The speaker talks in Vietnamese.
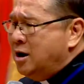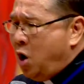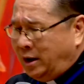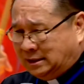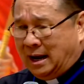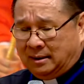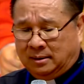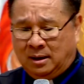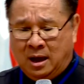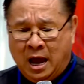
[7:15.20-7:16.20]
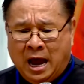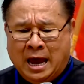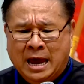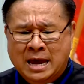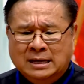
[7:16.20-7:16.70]
nói rằng
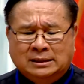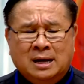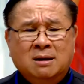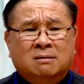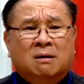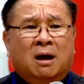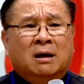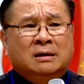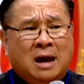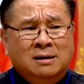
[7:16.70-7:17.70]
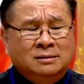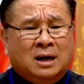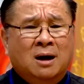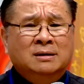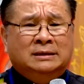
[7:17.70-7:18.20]
hy sinh, dấn
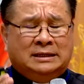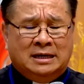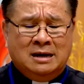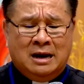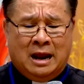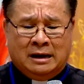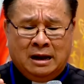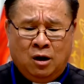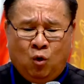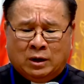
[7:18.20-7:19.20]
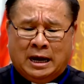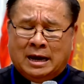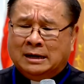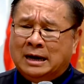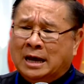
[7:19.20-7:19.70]
thân chính là điều
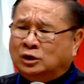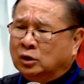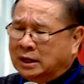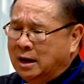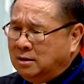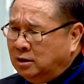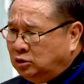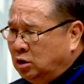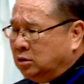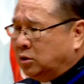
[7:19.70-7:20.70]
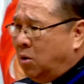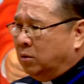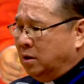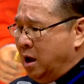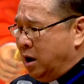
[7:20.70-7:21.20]
kiện để cho thế giới trường tồn.
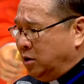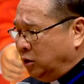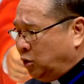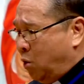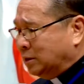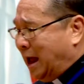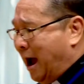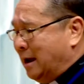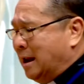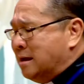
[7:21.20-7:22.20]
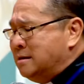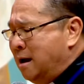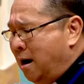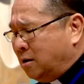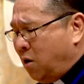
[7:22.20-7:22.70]
Nó tồn tại là
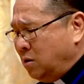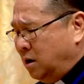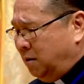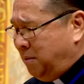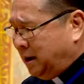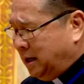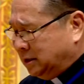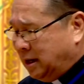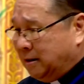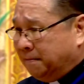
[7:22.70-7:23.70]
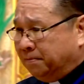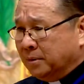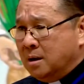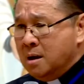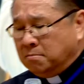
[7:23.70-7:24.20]
nhờ con người biết hy sinh.
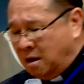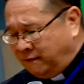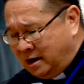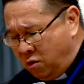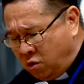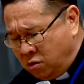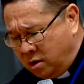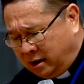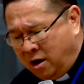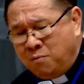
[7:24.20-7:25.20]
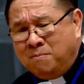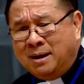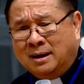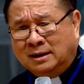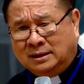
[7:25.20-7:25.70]
Bởi vì nếu con người không
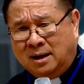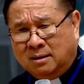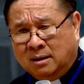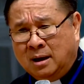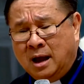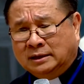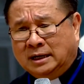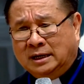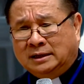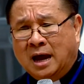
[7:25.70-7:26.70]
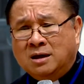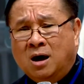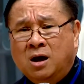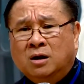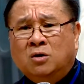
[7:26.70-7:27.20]
biết hy sinh thì thế
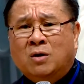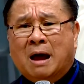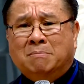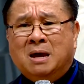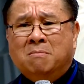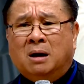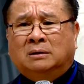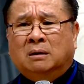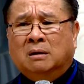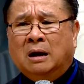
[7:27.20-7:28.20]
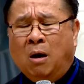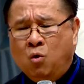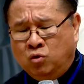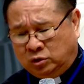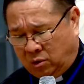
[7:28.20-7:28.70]
giới nó đã biến mất từ
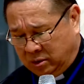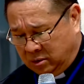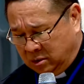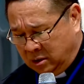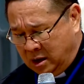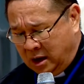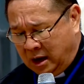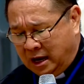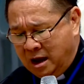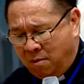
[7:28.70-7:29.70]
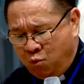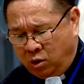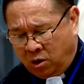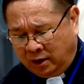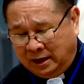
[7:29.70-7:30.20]
lâu rồi. Ý ông muốn
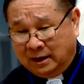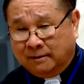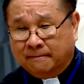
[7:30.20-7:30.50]
nói gì?